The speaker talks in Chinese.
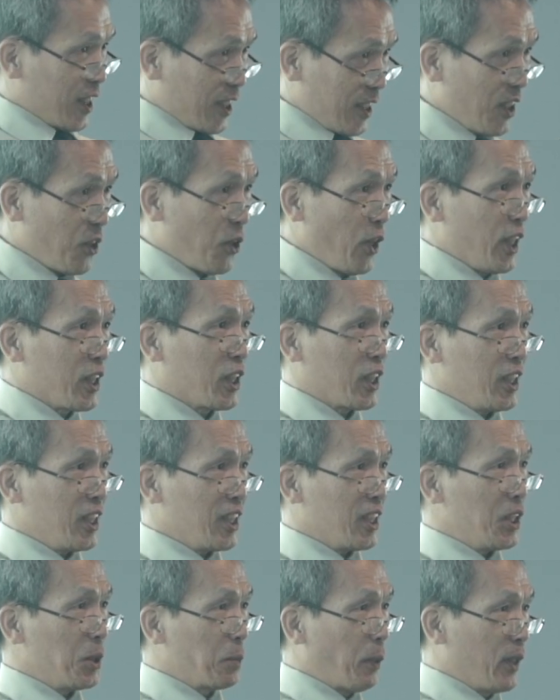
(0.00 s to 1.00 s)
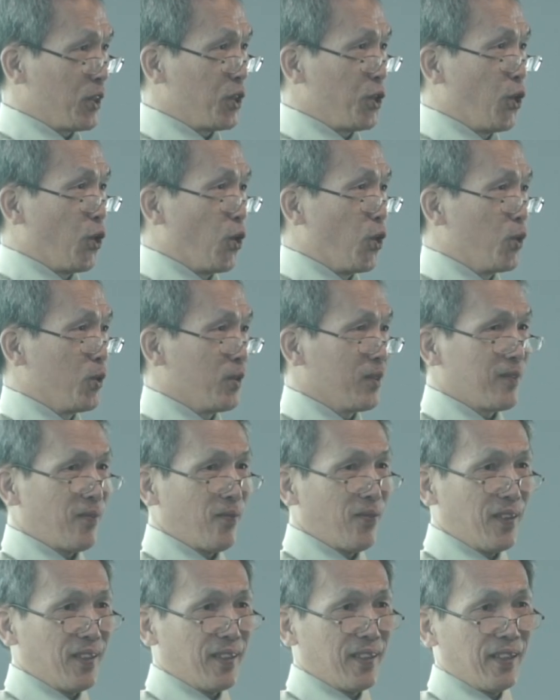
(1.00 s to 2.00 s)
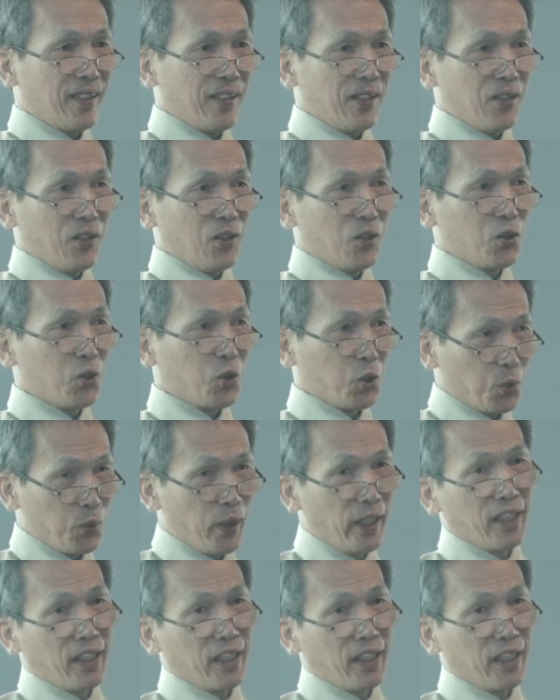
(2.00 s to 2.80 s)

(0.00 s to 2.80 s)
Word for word: 各位亲戚朋友，组